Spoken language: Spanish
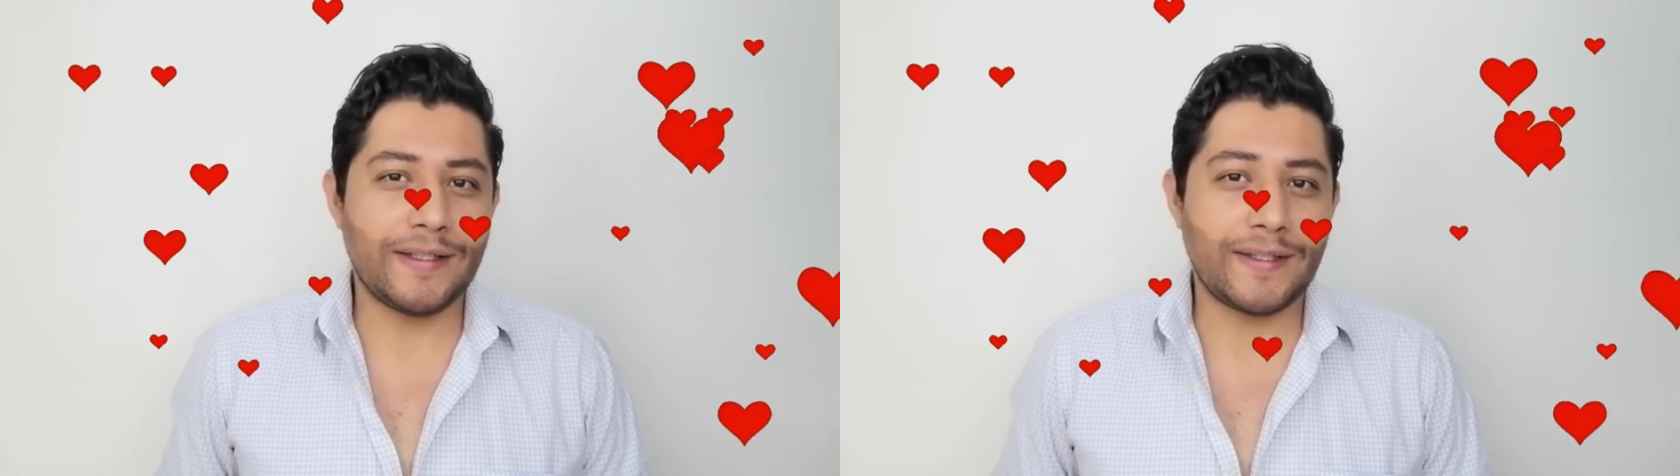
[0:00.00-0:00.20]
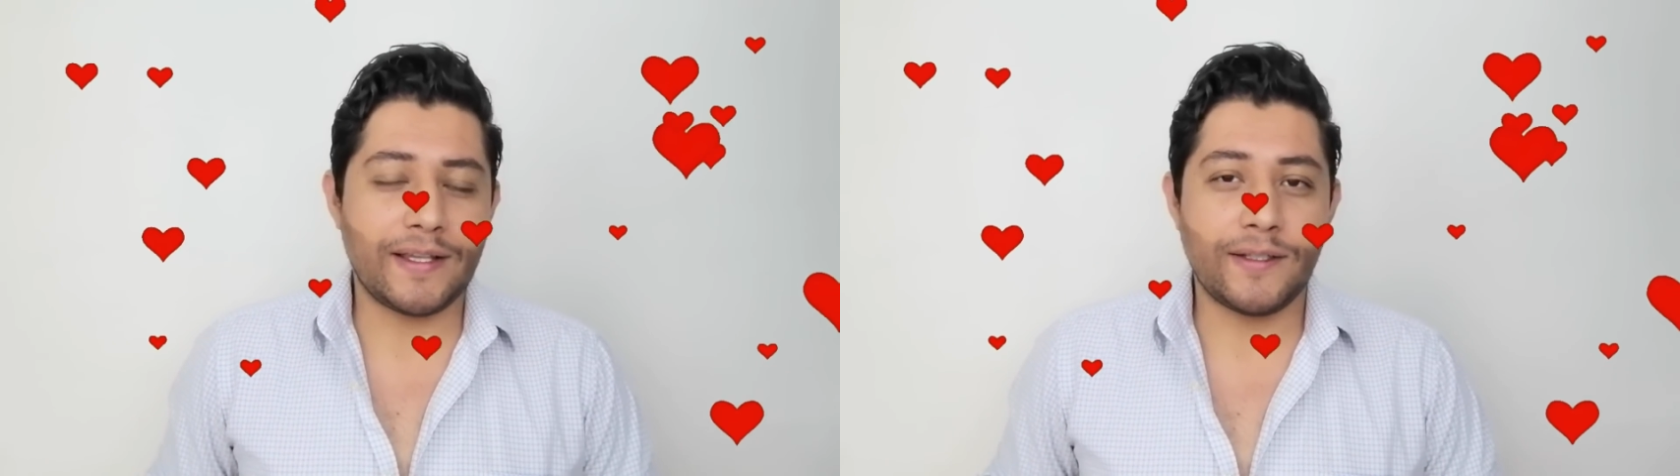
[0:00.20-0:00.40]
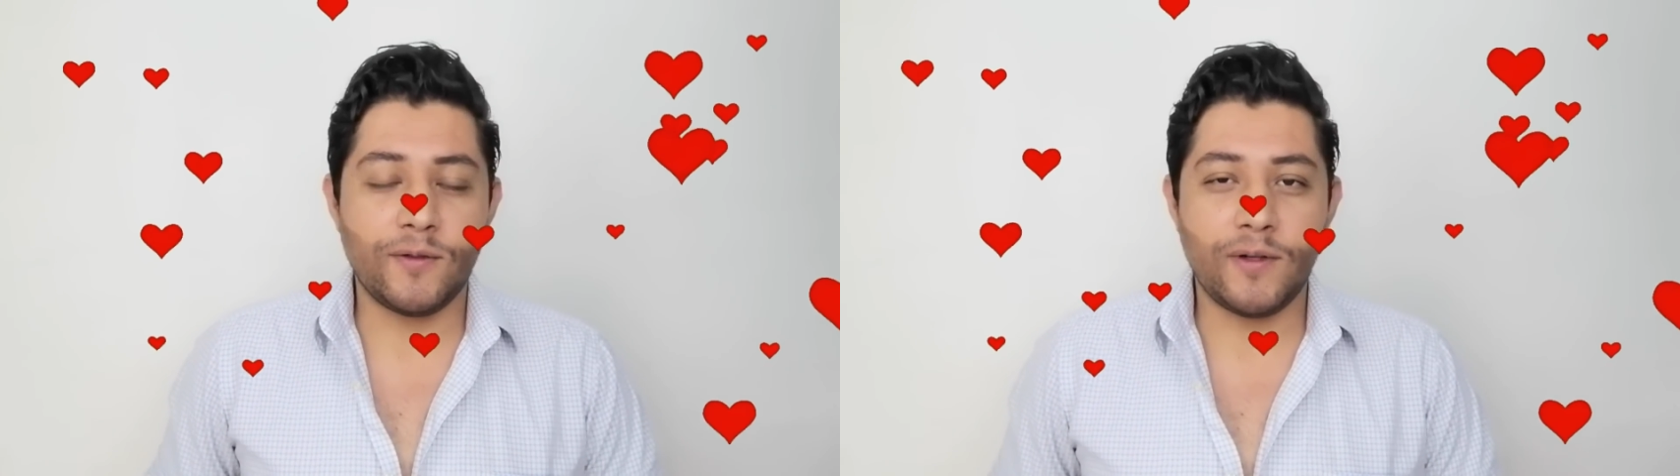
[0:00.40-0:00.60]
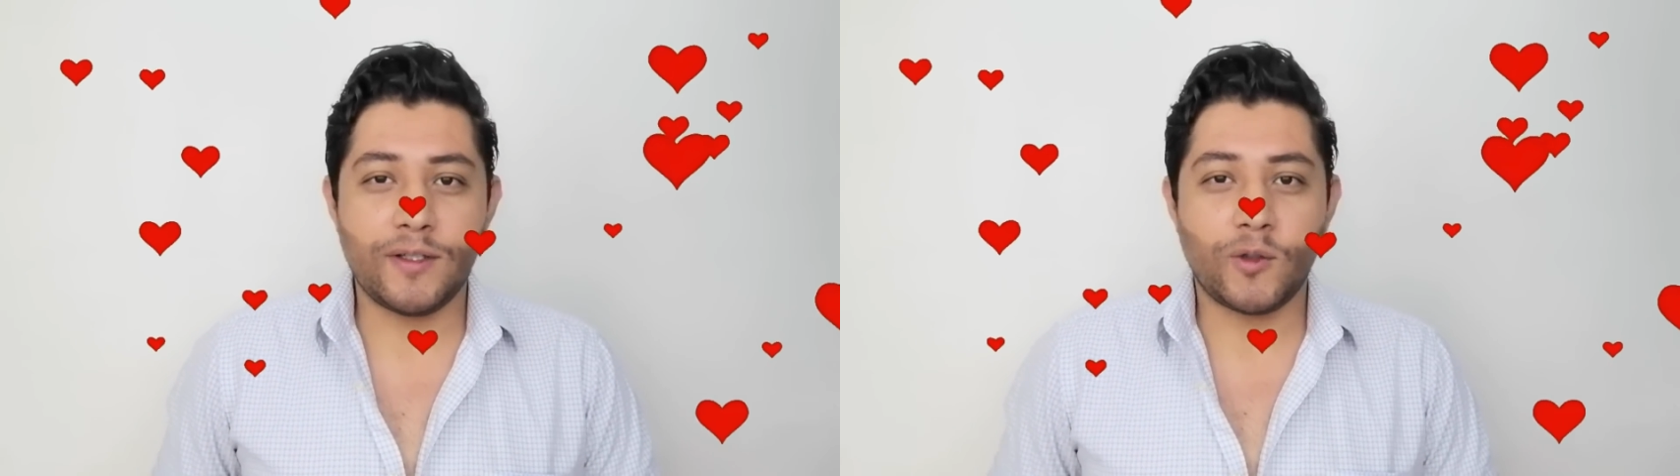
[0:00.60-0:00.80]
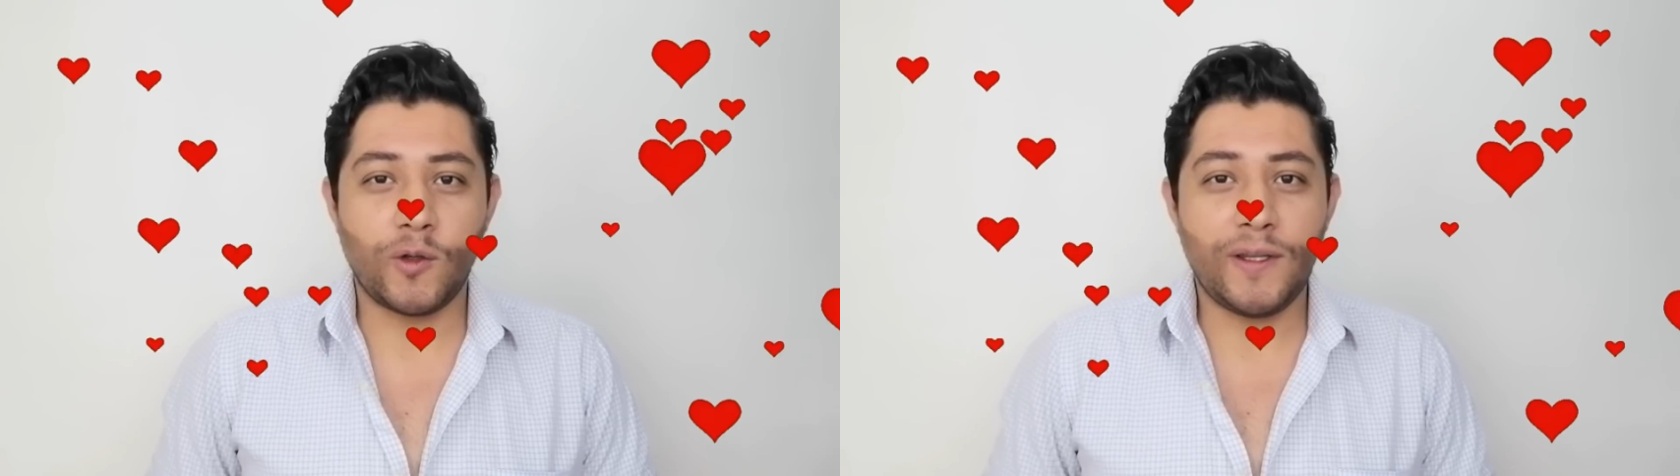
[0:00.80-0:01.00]
estás en un
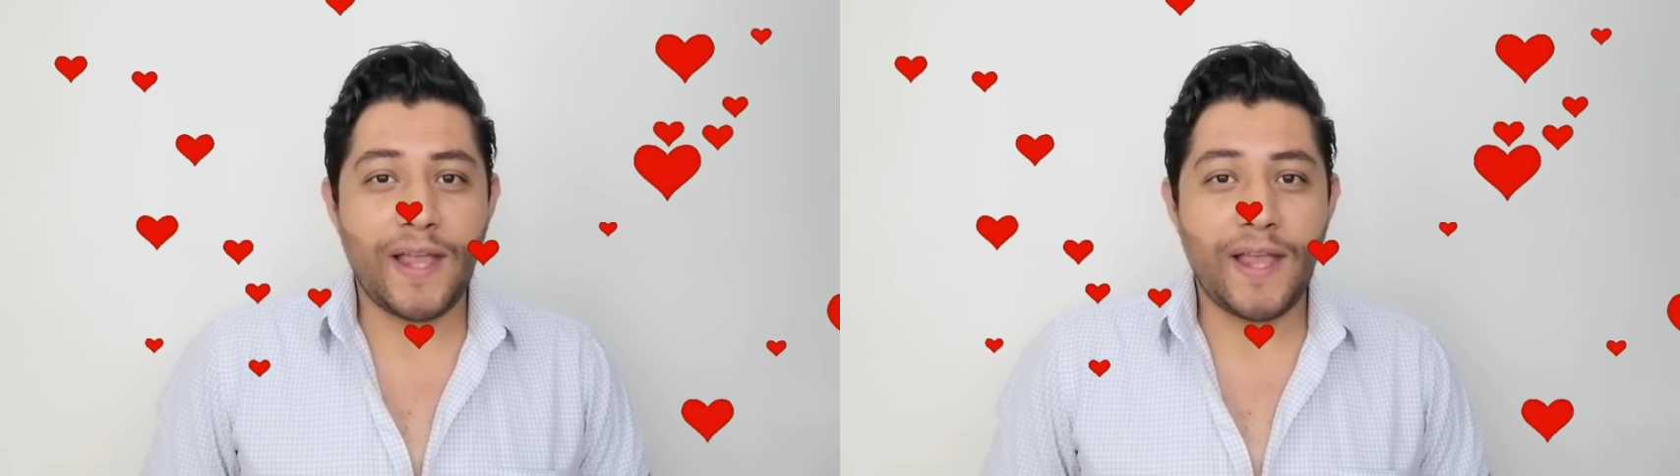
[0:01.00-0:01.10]
story